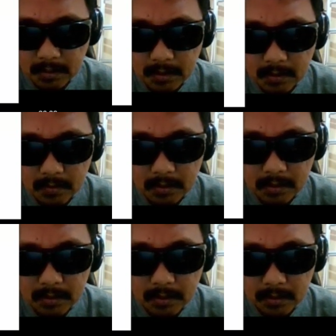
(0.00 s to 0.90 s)
kalau
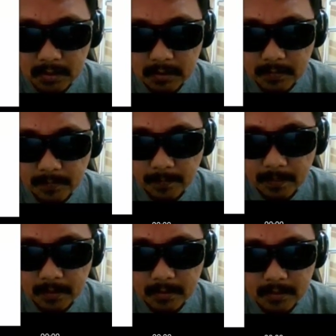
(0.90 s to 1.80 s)
di
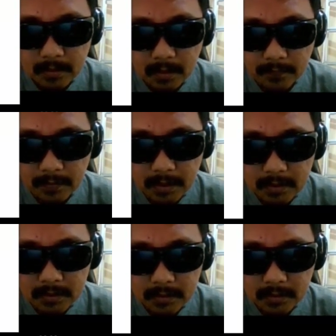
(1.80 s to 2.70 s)
off
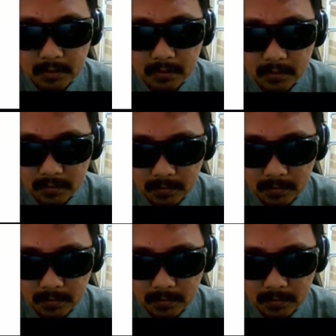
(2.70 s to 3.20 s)
kan itu